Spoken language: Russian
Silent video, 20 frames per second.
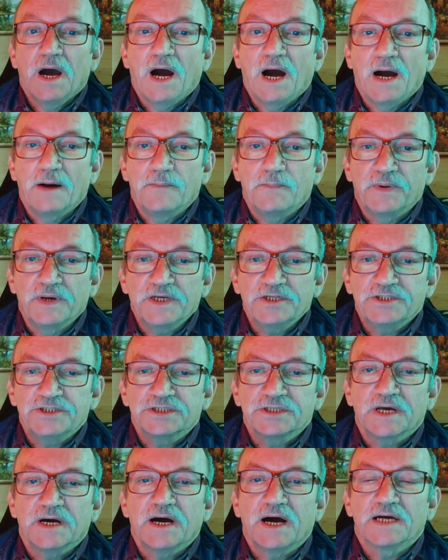
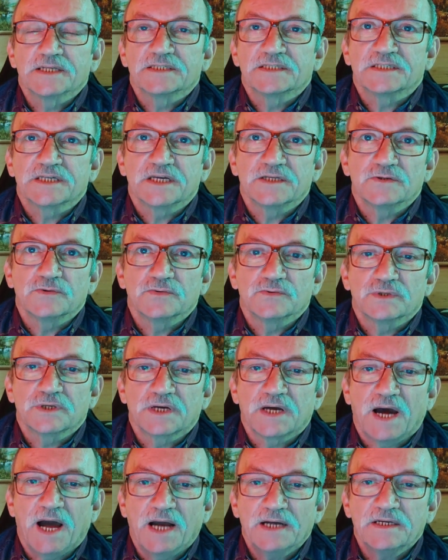Обычно
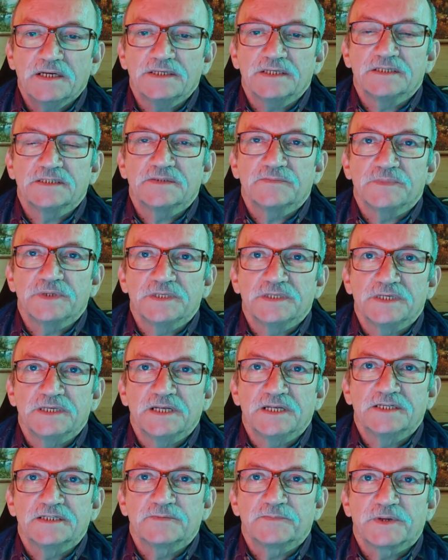оценивают, как
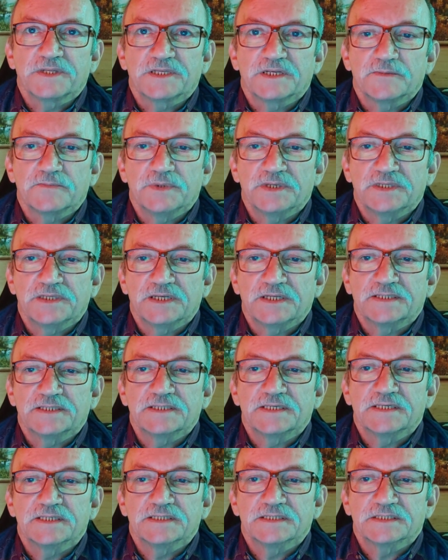изменились
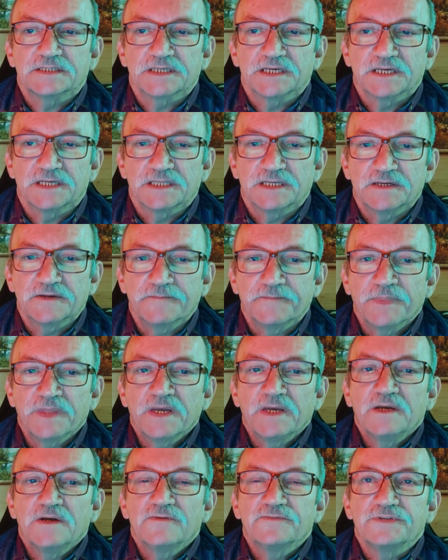потребительские цены
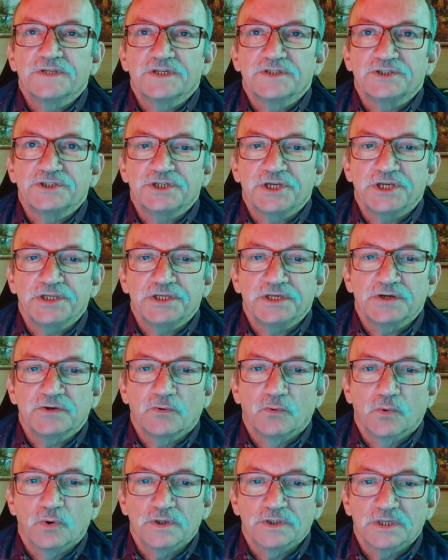в течение
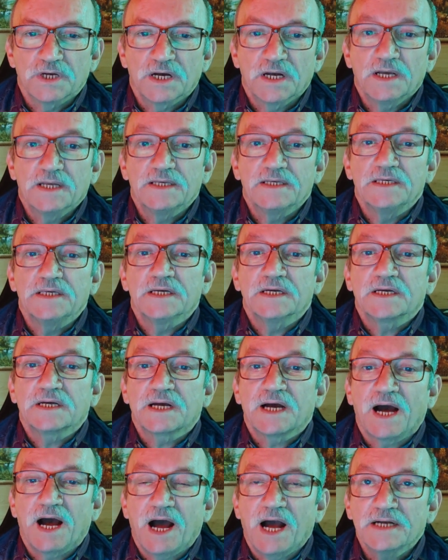года и
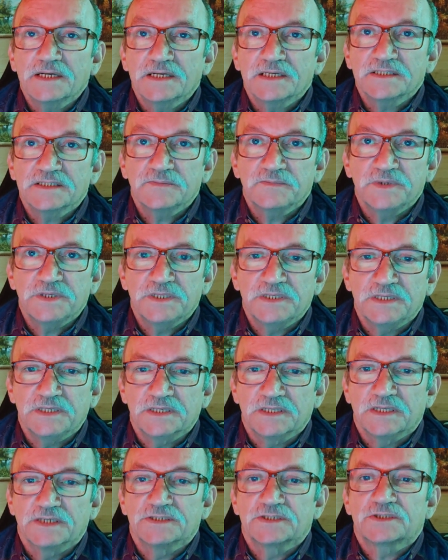как
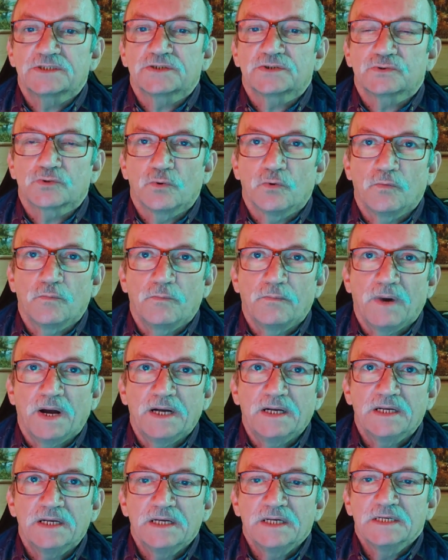изменилась
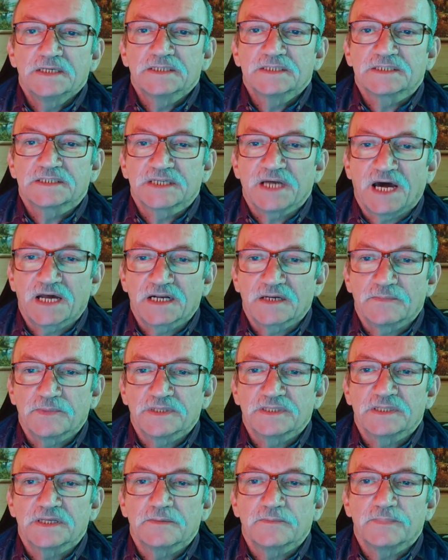сумма
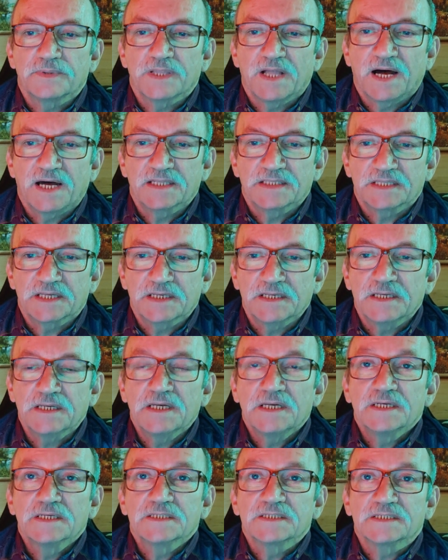заработной
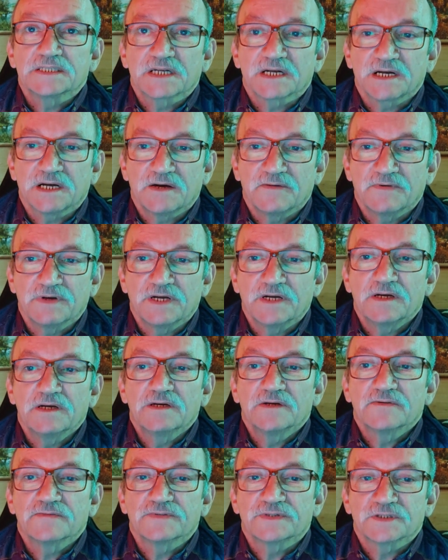платы
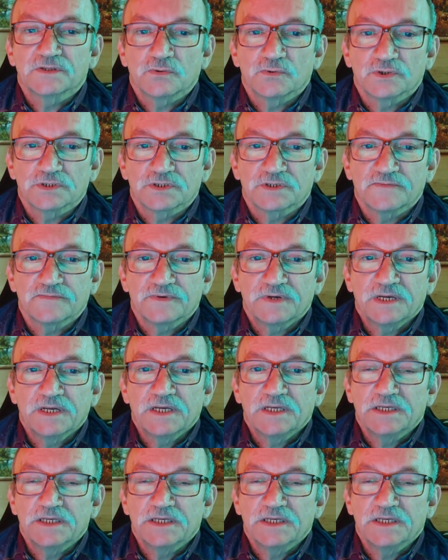страховых взносов.